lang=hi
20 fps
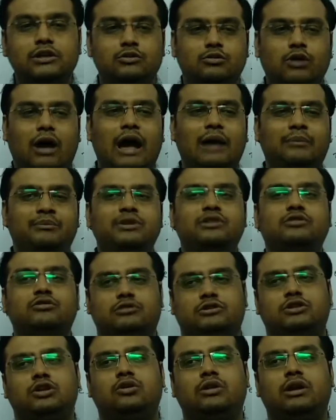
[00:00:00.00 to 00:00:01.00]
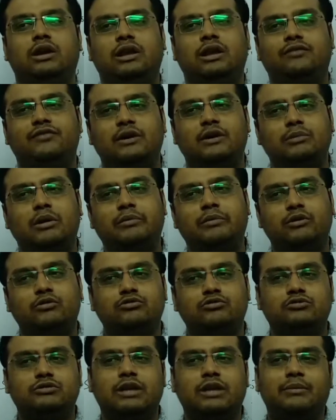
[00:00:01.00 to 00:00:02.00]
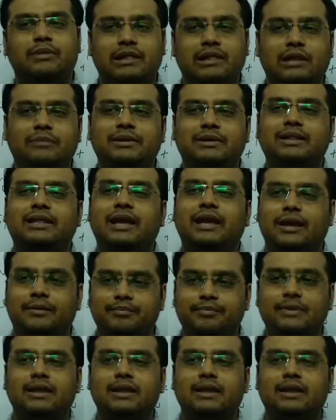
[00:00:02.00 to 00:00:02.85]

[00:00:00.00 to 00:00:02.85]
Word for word: तो आप भी सोचते हो ना कि फर्म हमें कुछ उसके बदले में दे